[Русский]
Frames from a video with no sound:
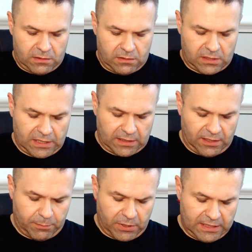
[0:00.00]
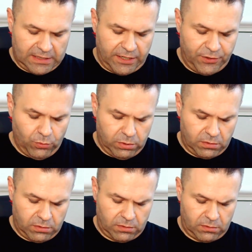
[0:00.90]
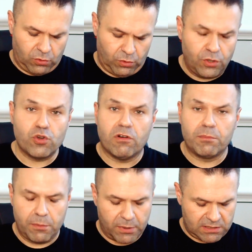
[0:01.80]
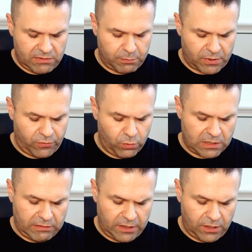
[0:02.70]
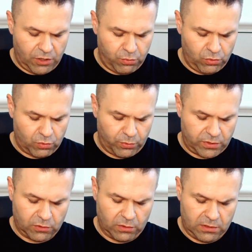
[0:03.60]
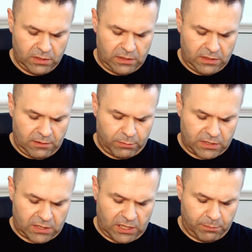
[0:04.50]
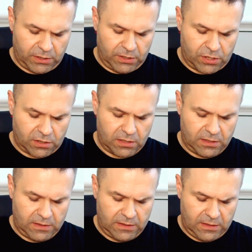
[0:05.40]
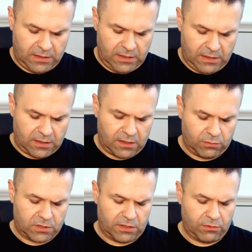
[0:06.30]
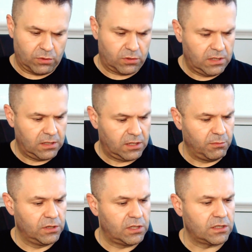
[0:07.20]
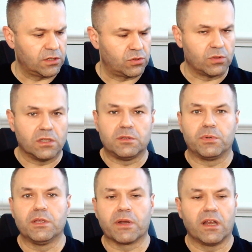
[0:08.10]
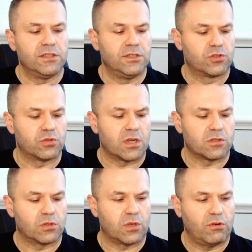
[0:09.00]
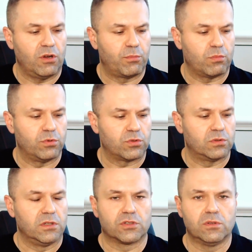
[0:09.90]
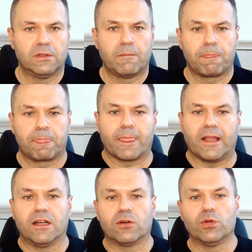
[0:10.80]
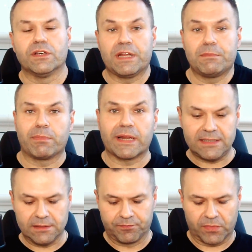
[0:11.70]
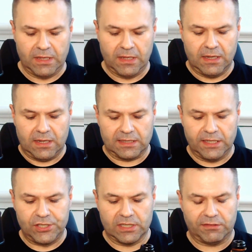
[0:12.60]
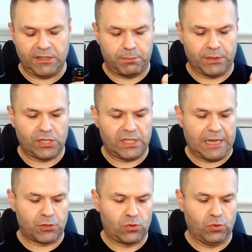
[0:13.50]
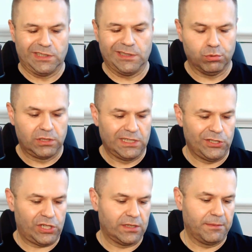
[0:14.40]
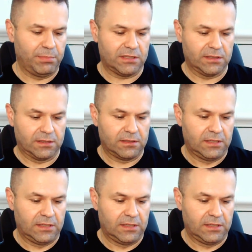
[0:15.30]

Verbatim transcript: Так, я пока налью, но ничего вам не про цвет, про вкус говорить не буду, пусть оно постоит, подышит. Как вот советуют комментаторы, что я типа неправильно делаю, что сразу открываю, пробую, что должно какое-то время пройти. Отлично, давайте почитаем, что на бутылочке написано.